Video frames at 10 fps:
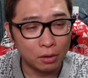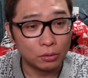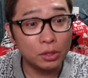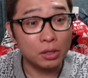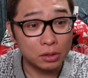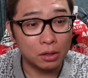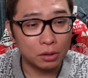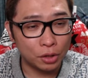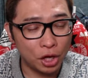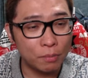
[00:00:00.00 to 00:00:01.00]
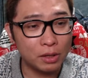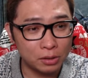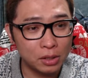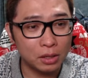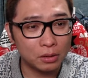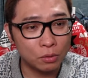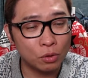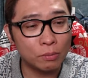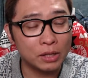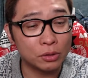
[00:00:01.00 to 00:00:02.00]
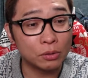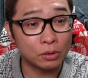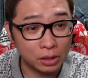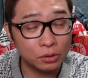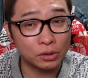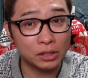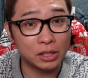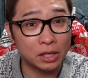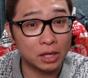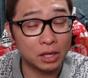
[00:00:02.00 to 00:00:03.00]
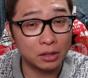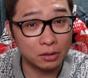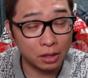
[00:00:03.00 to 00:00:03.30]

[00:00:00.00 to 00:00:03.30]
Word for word: じゃあさ競馬でさこの前ちょうどね粗品さんが